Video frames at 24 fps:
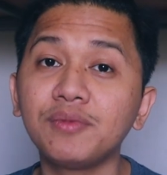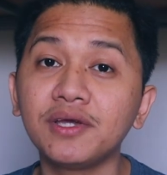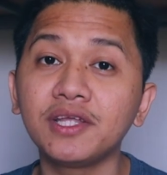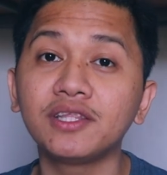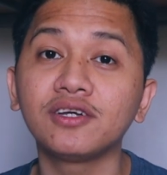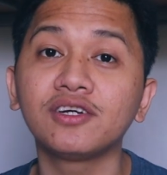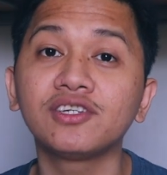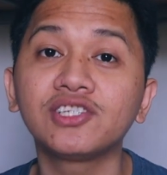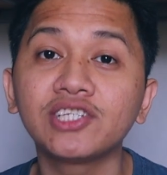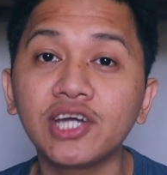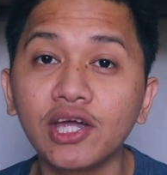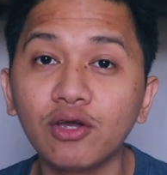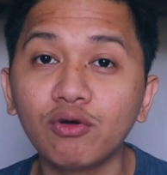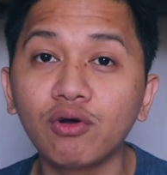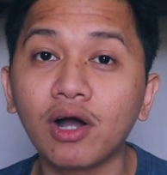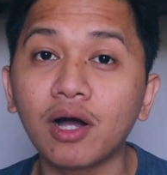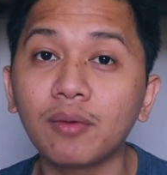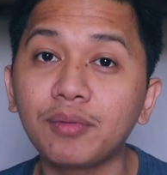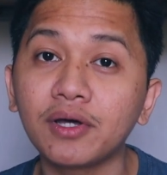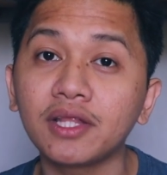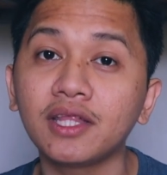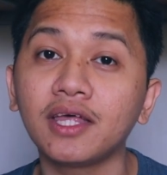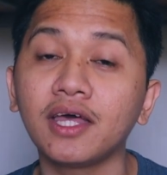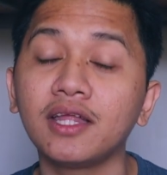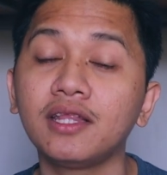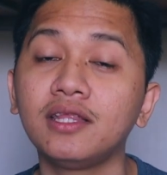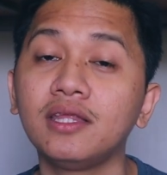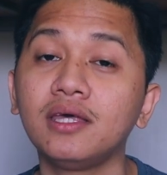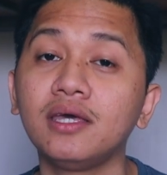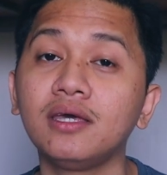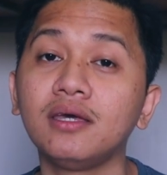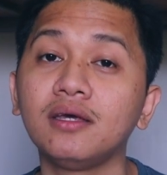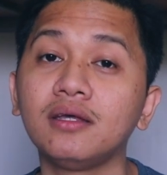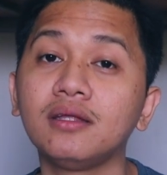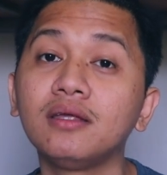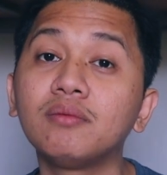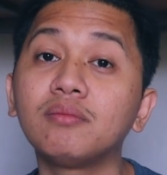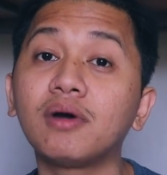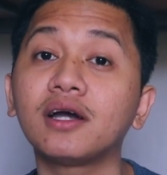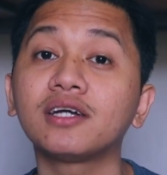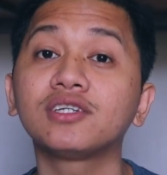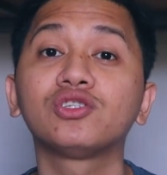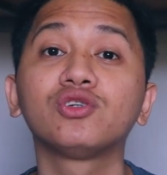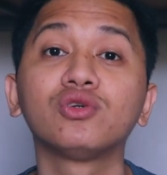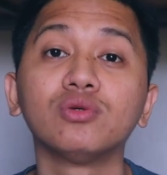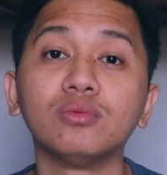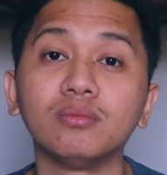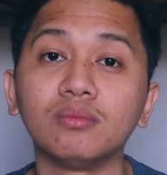Beater, siya yung kapatid ni, ni
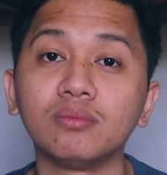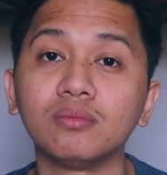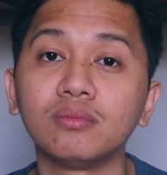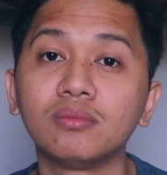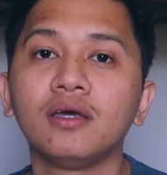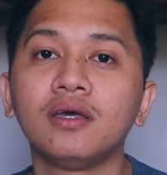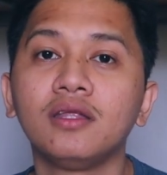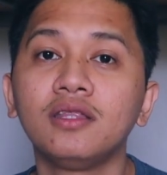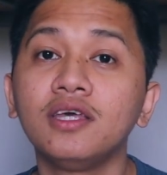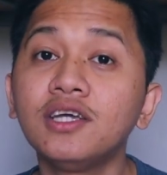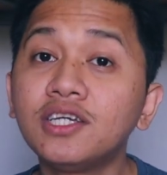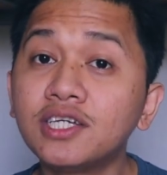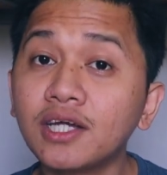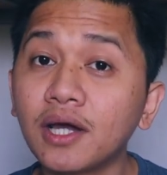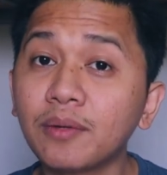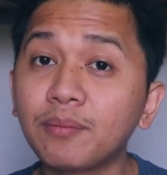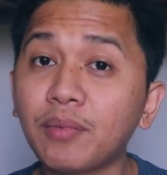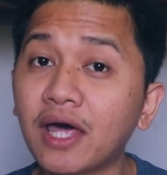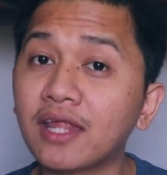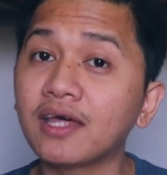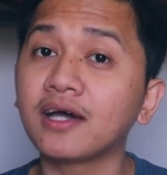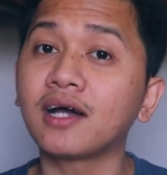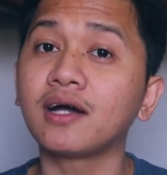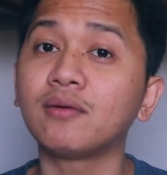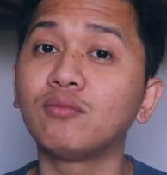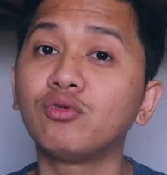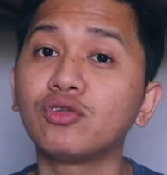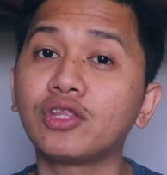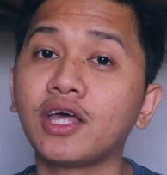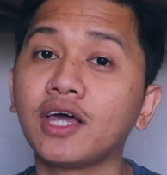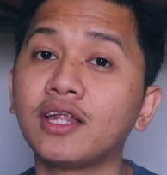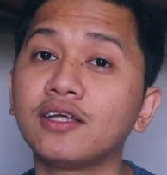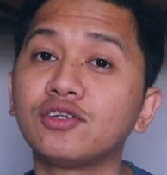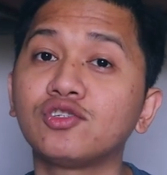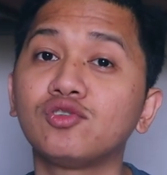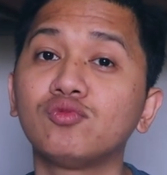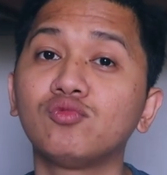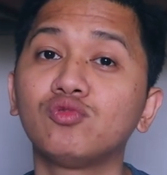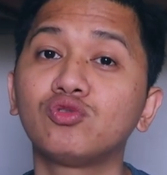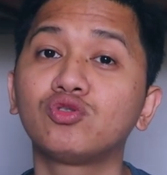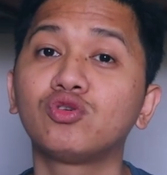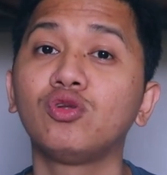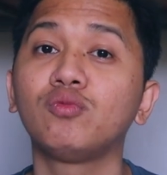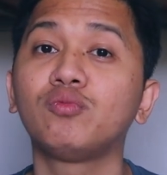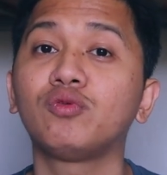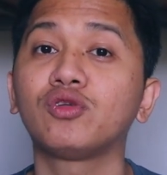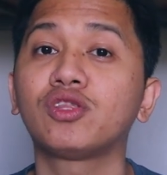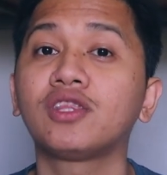Mushroom. Hindi siya parang kabute na
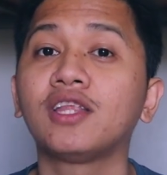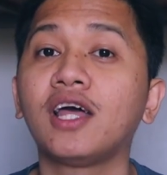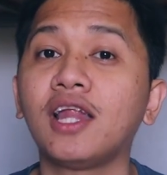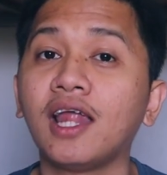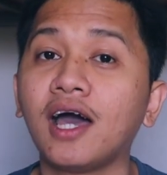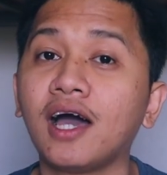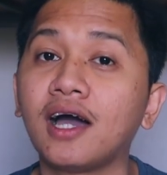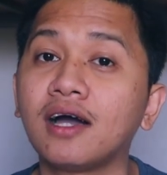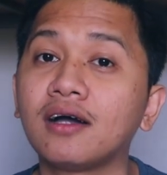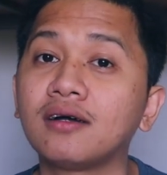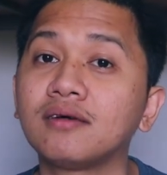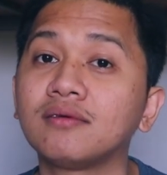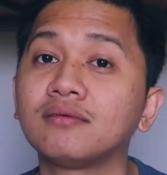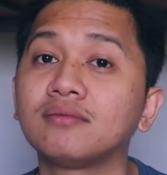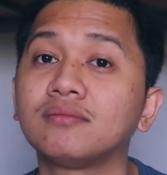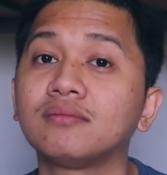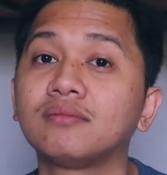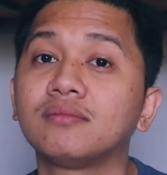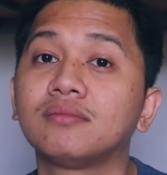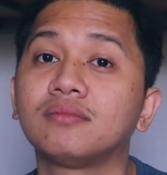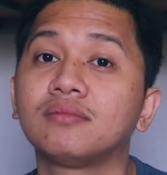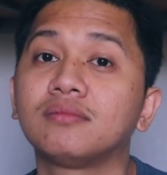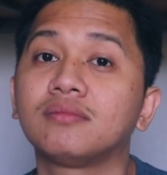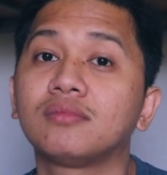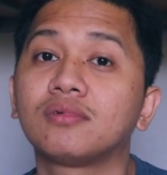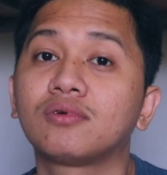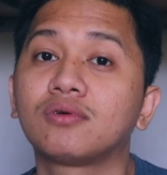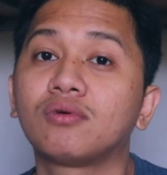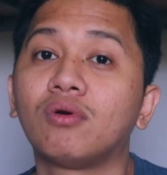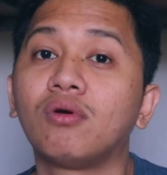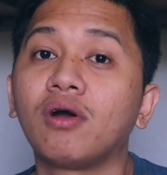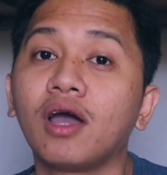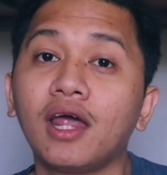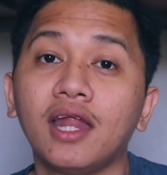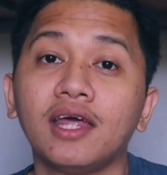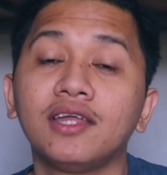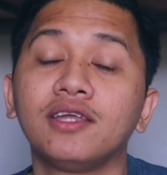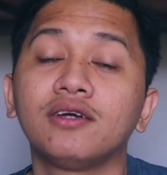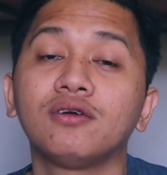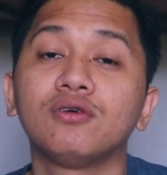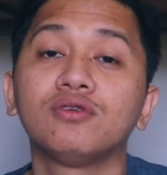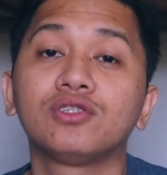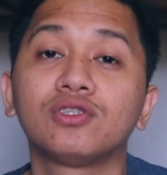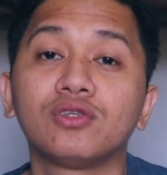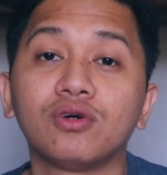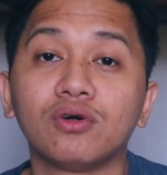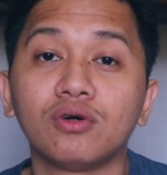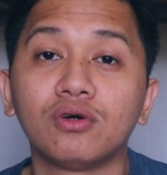sumusulpot na lang kung kailan niya
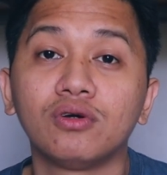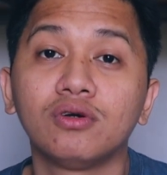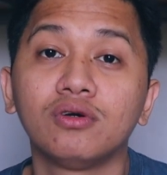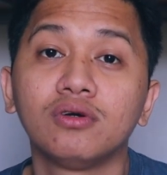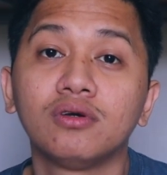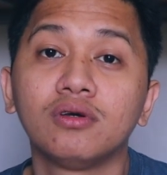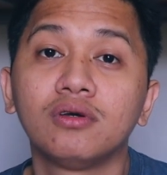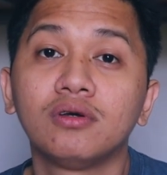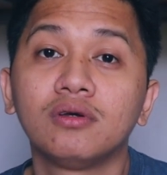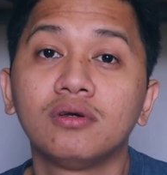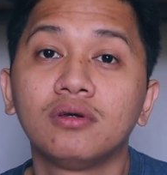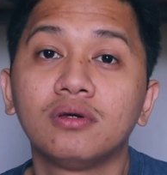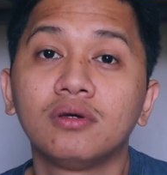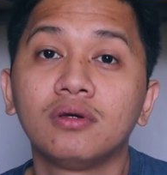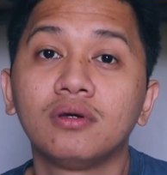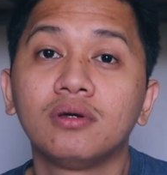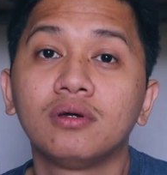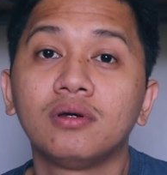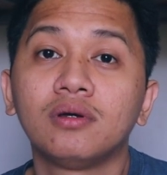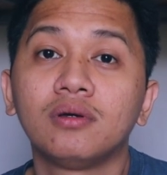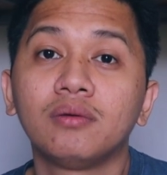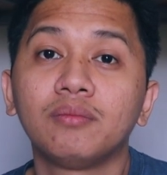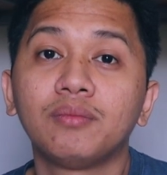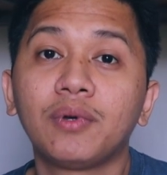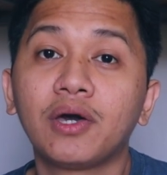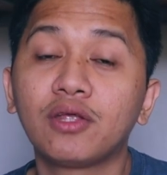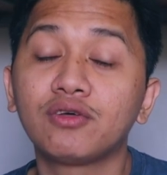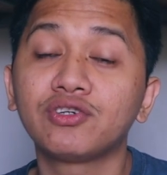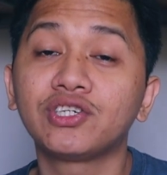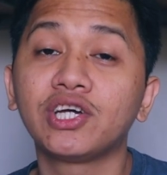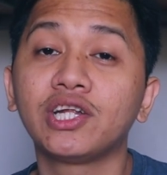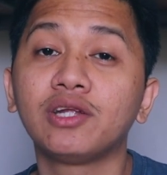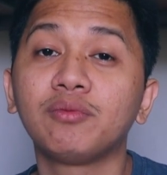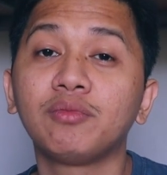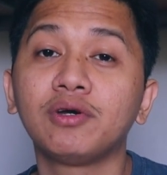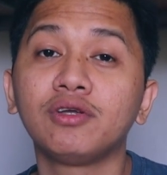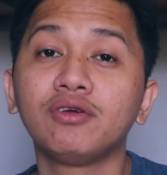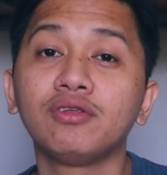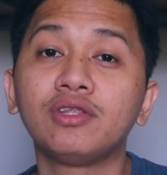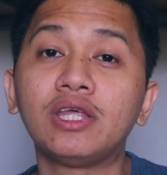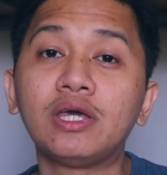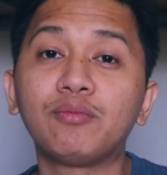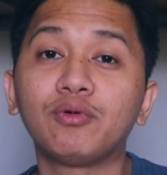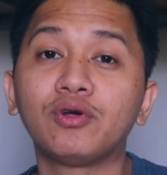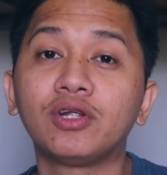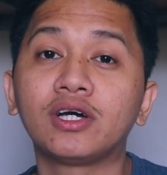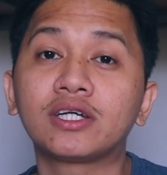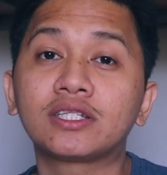gusto. Pero siya naman yung
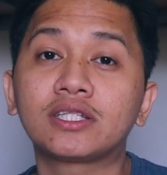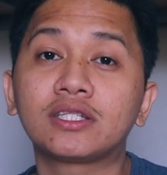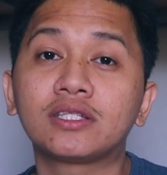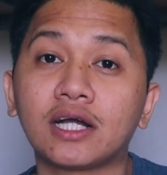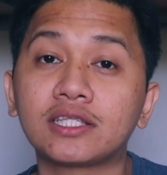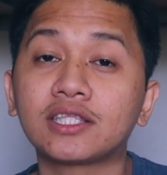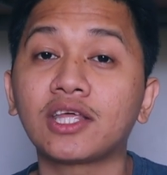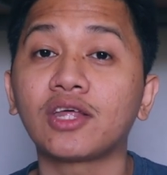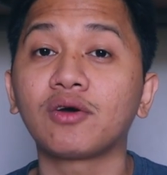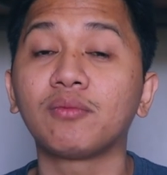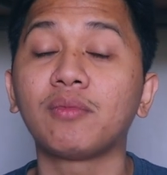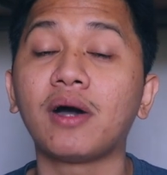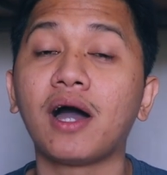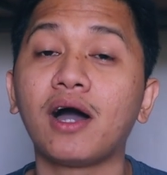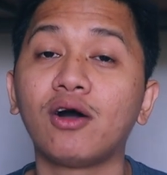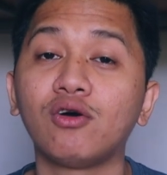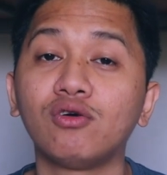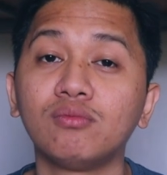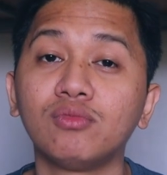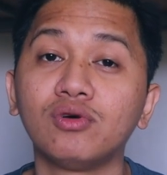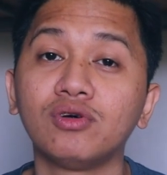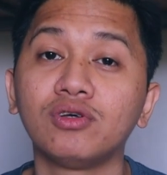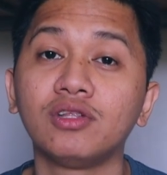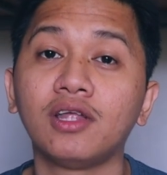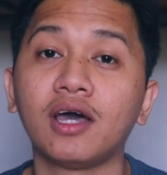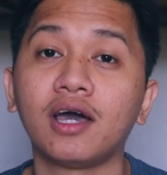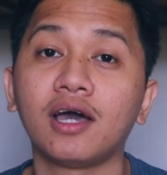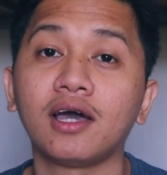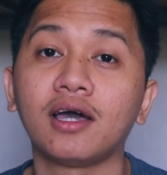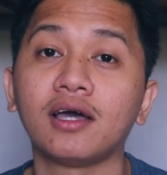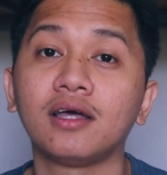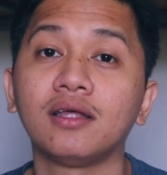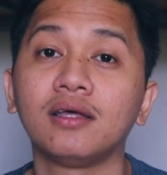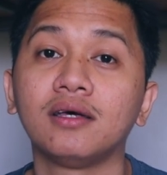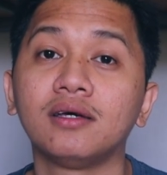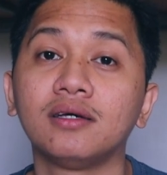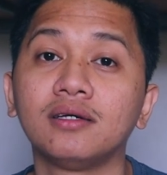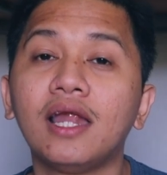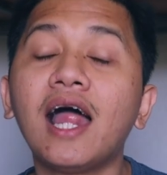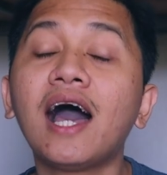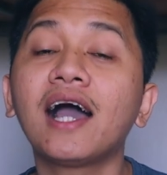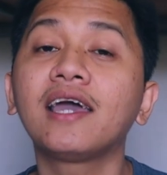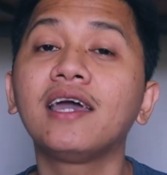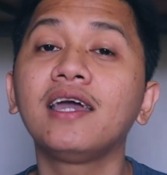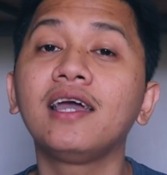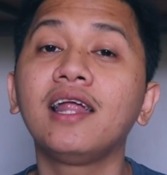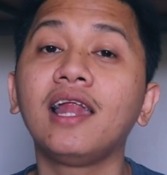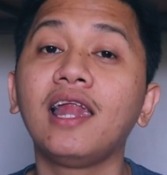tipo ng katrabaho mo na
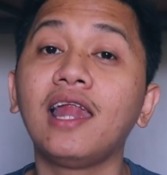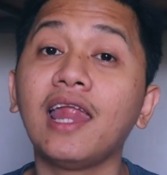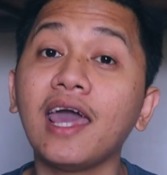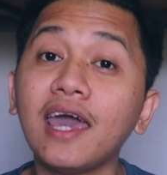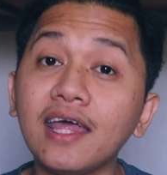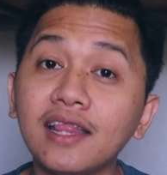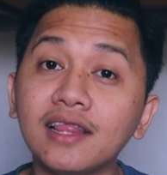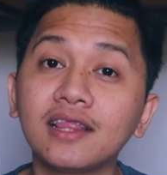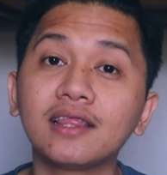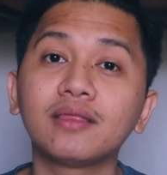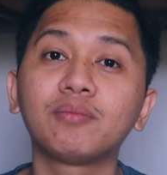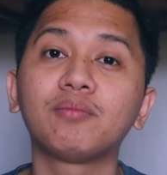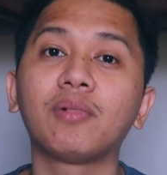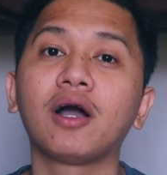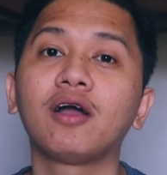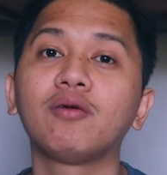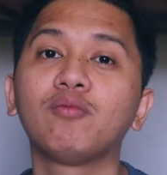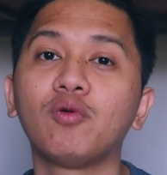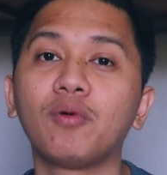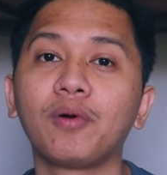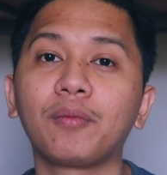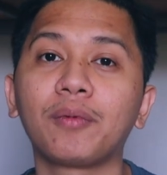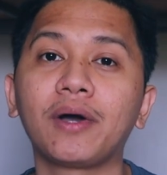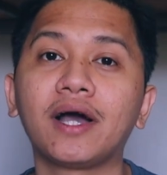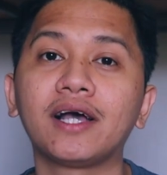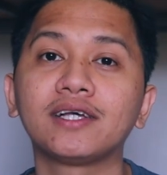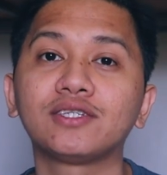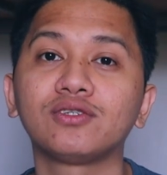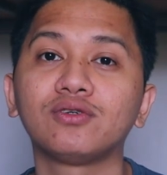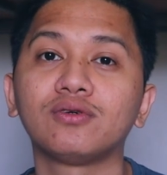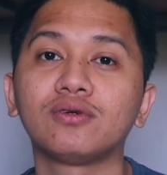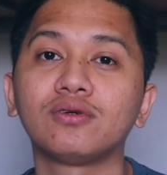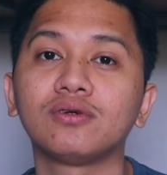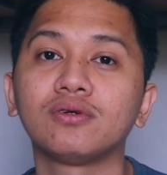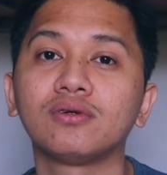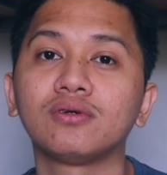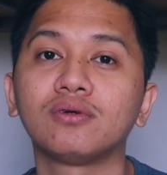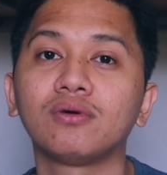laging late pag pumapasok.